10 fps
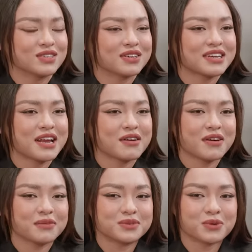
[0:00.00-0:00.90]
Trời, cái này là
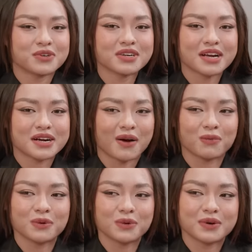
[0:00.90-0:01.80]
phạm trù rất là
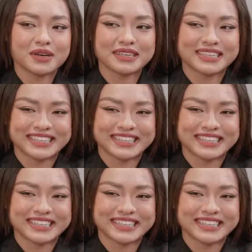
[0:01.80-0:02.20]
rộng luôn á.